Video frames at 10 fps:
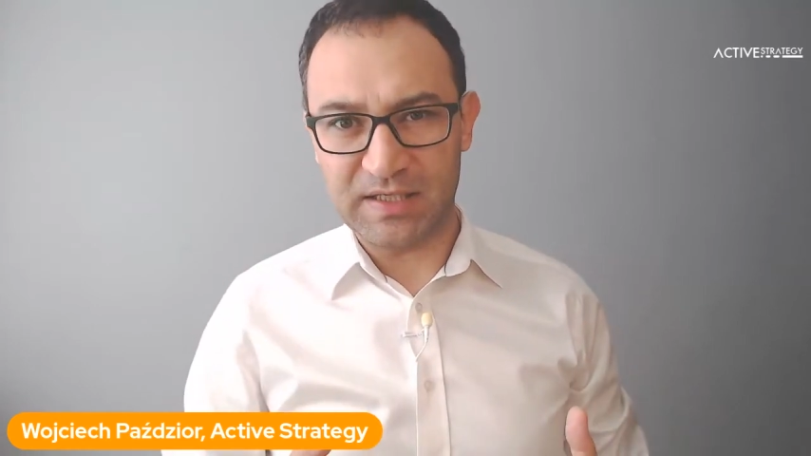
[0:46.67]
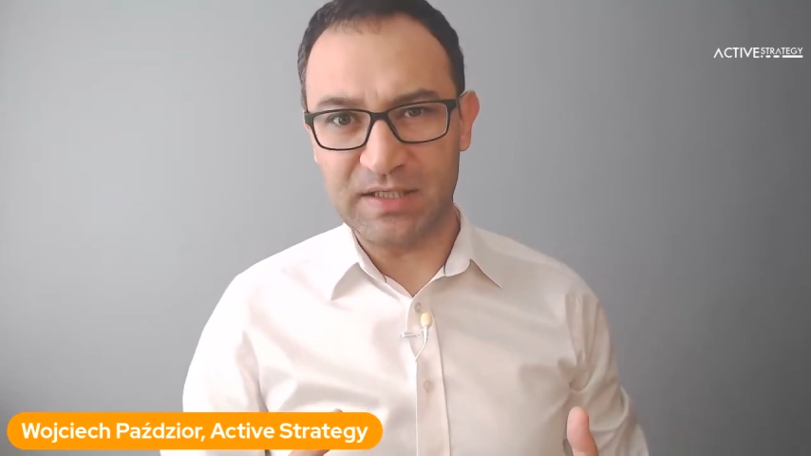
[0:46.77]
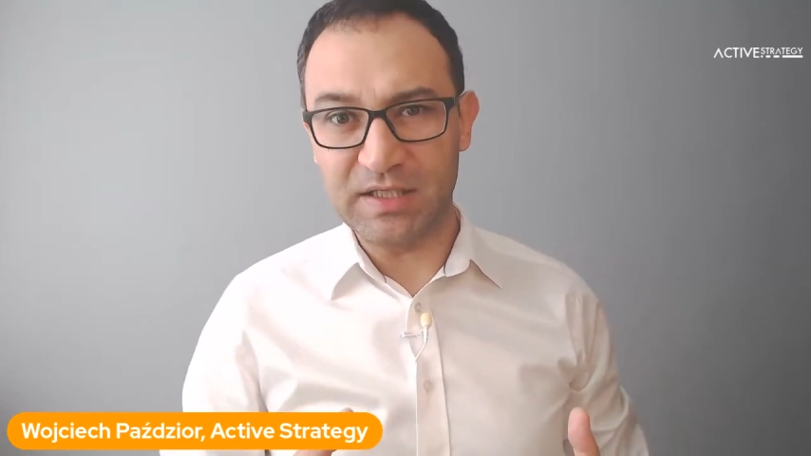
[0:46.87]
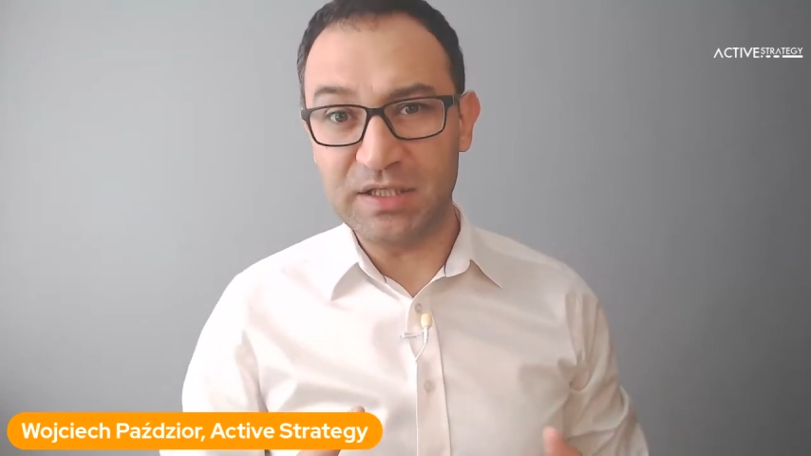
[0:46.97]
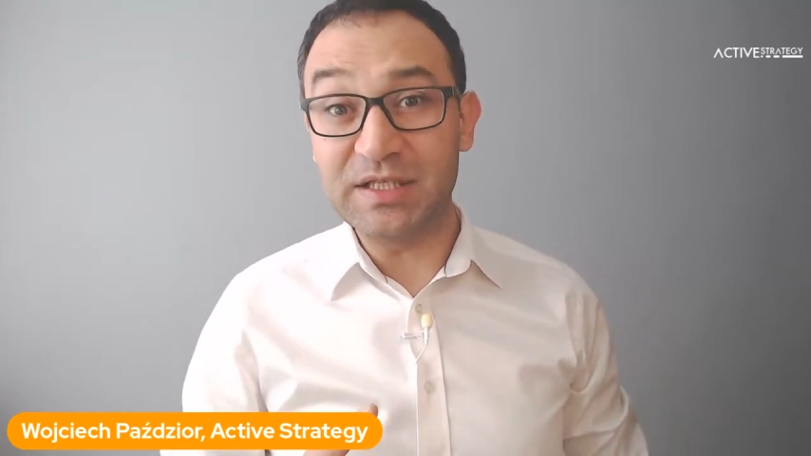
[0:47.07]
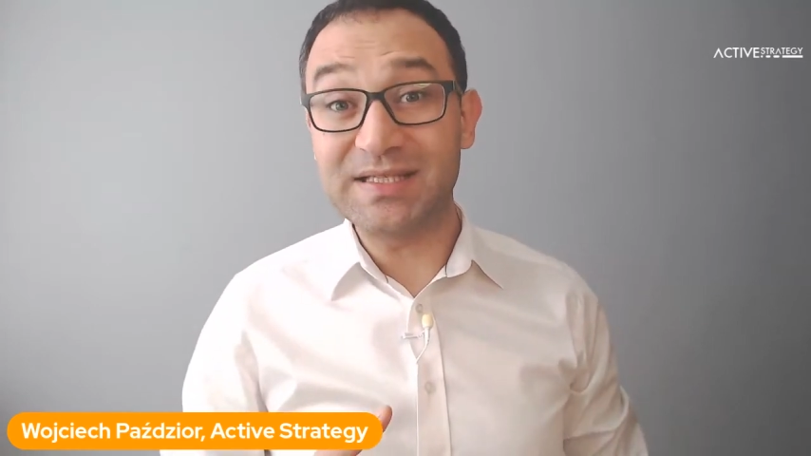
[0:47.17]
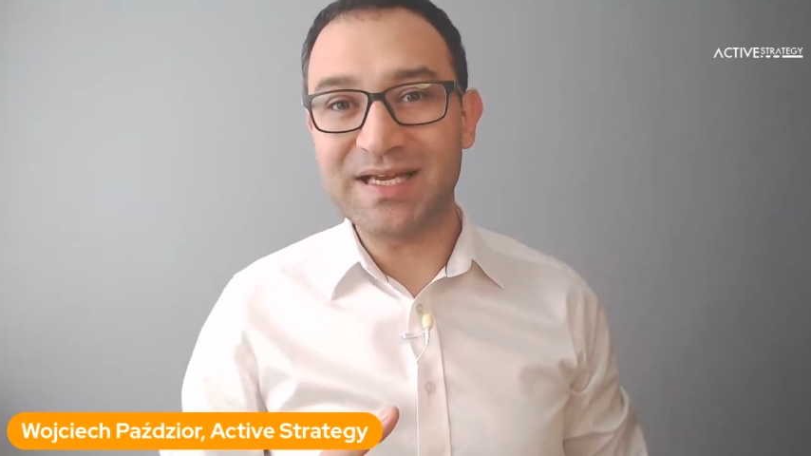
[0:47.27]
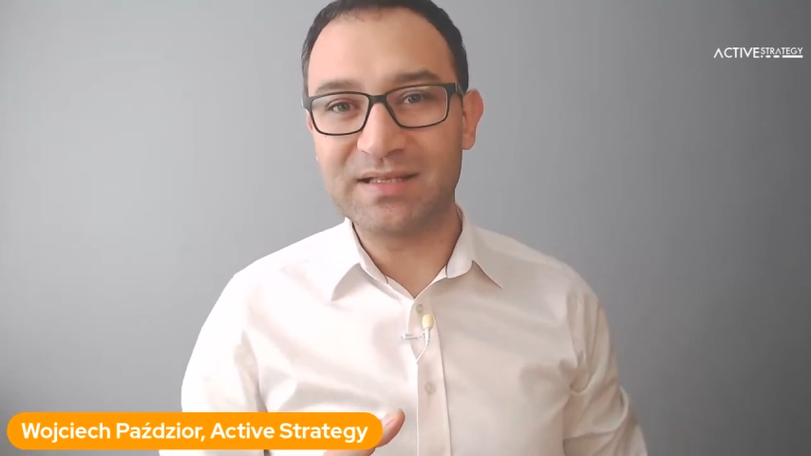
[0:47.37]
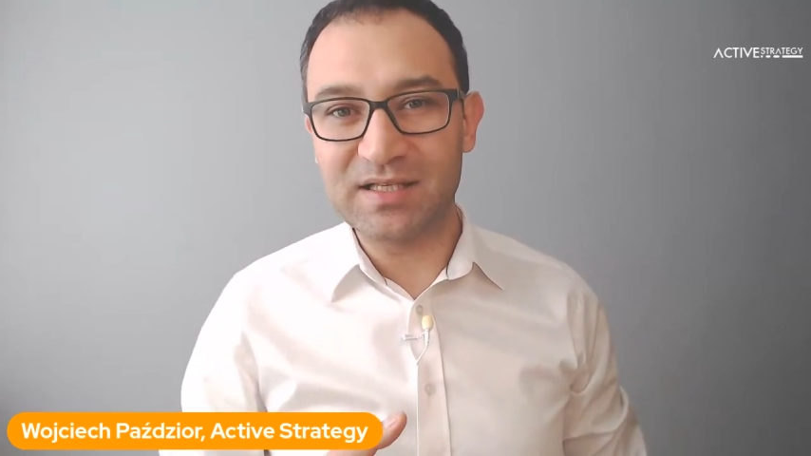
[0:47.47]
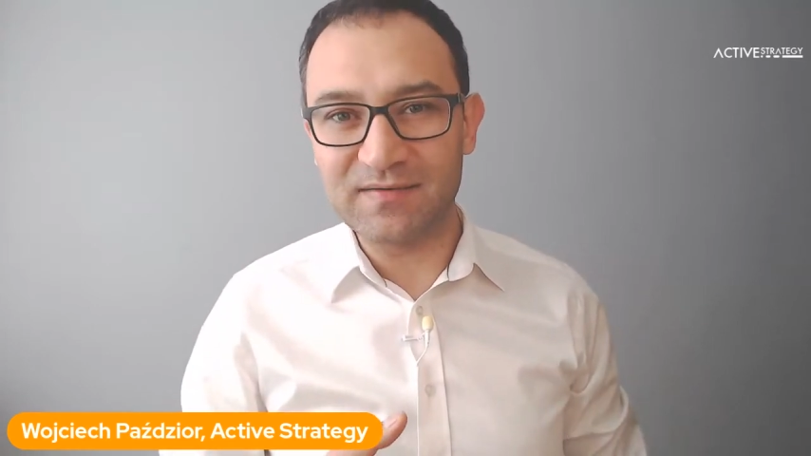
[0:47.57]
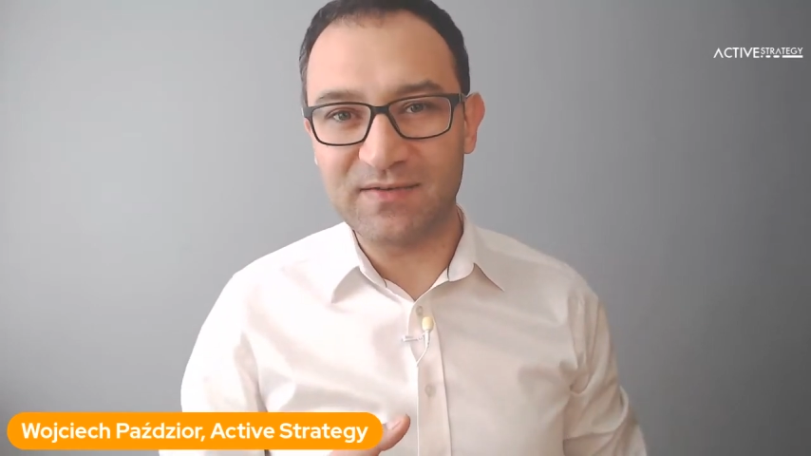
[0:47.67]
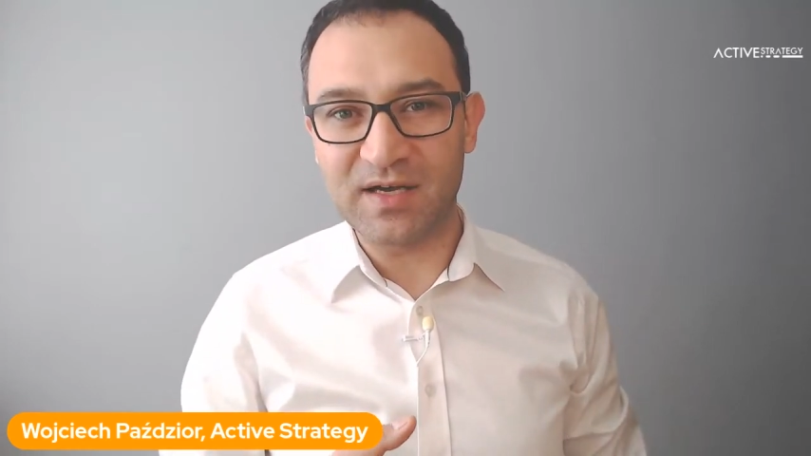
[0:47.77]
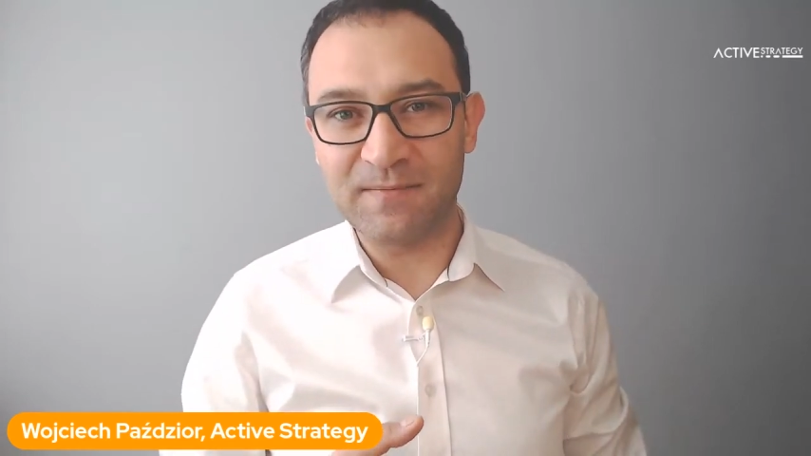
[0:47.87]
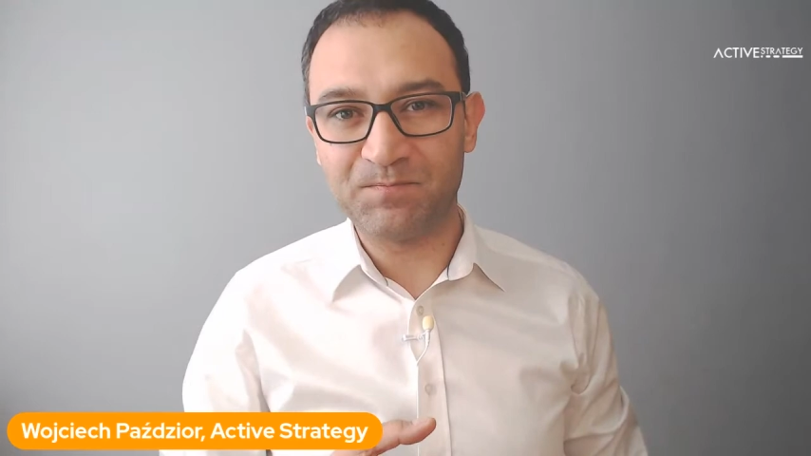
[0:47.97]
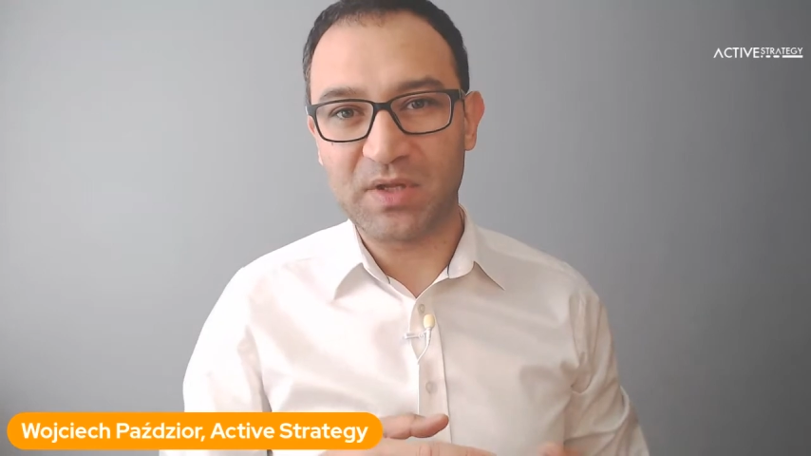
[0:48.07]
i
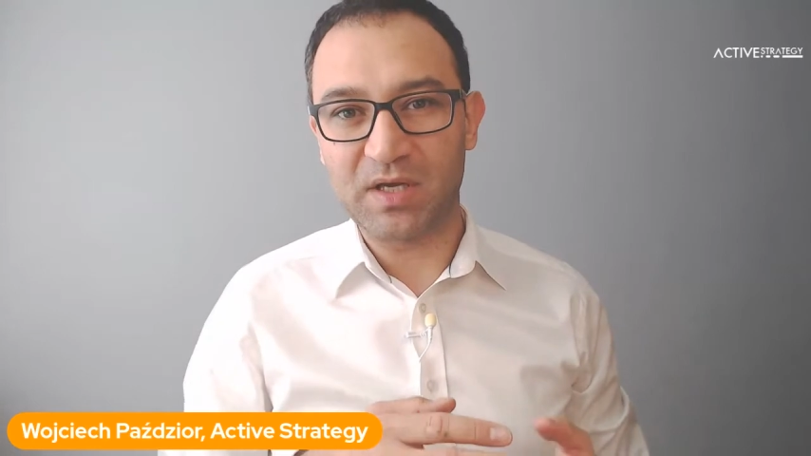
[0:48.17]
inicjatywę